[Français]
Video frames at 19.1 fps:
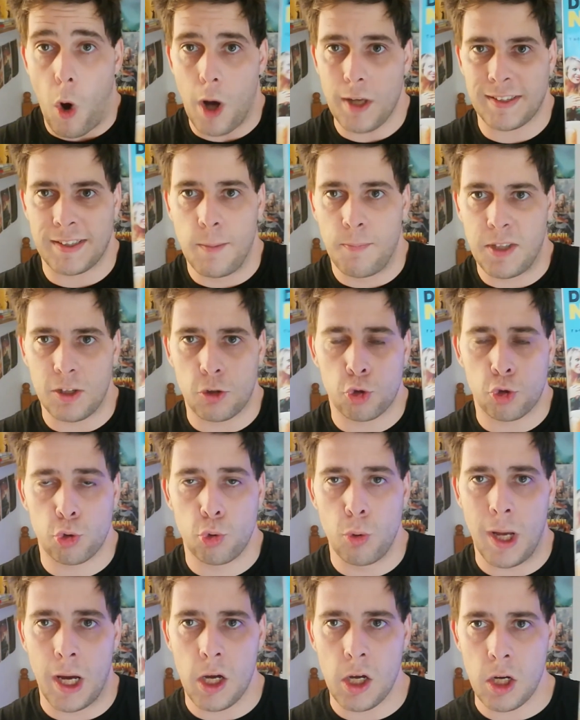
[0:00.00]
c'est peut-être
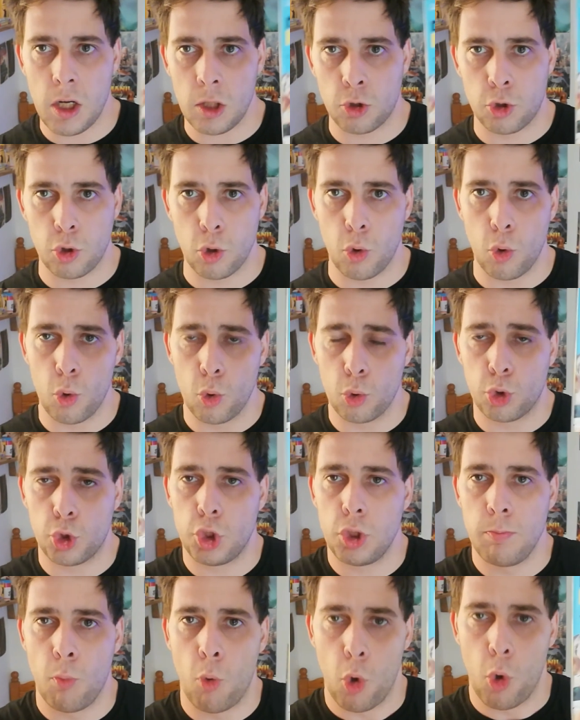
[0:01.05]
celui-là
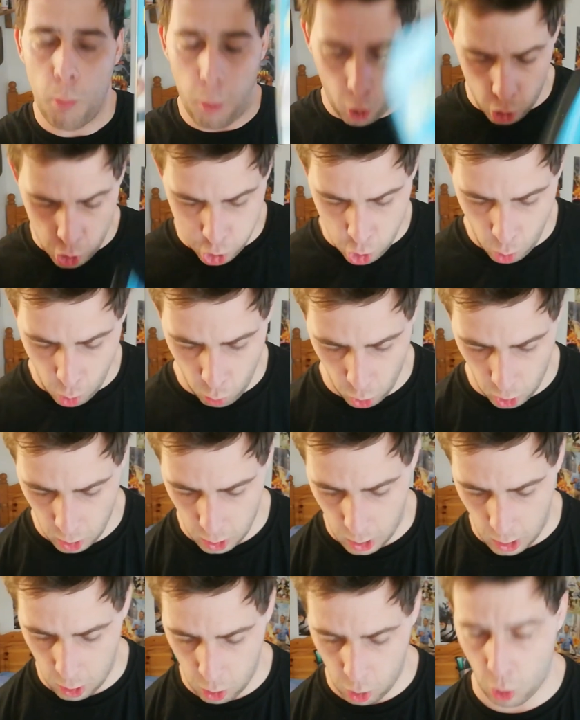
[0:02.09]
qui me branche le moins.
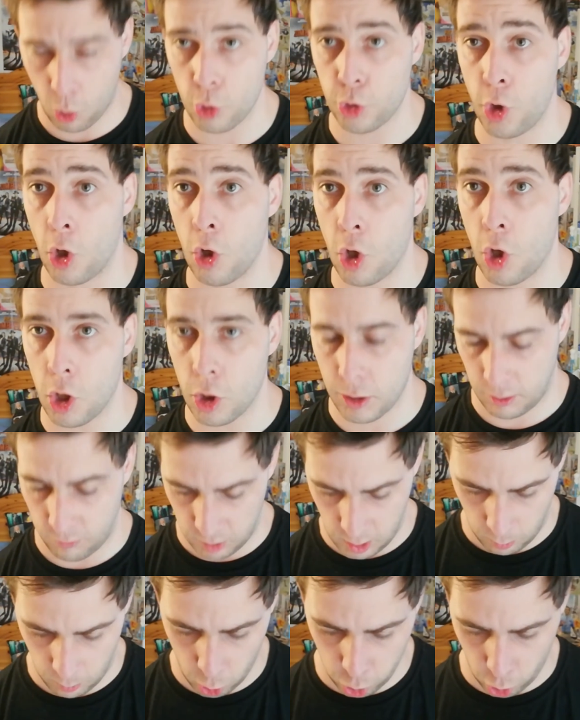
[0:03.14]
Alors, dans l'ordre,
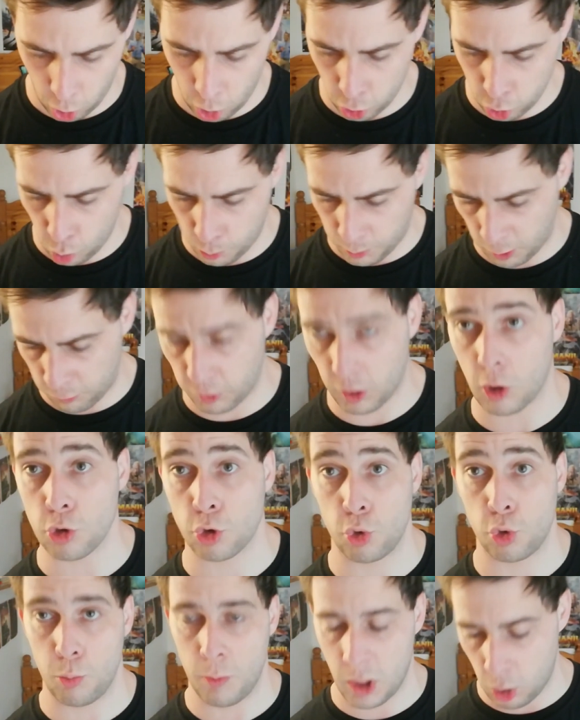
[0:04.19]
évidemment, dans l'ordre de préférence
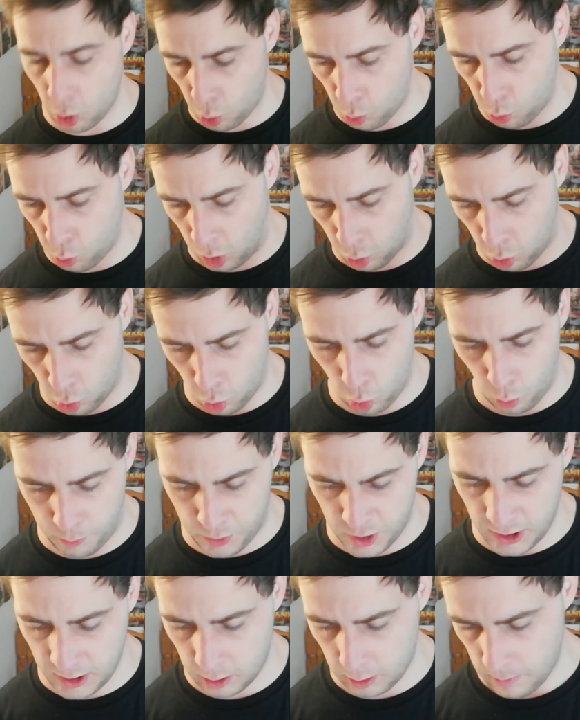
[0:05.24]
du meilleur au
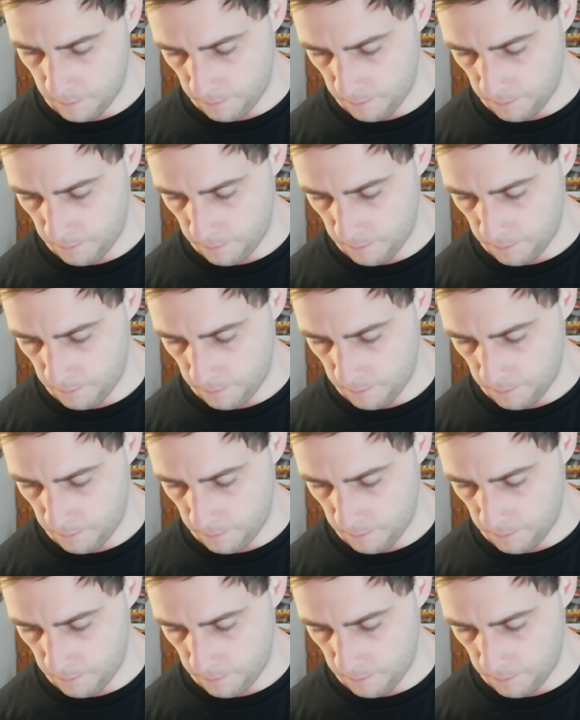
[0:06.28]
pire.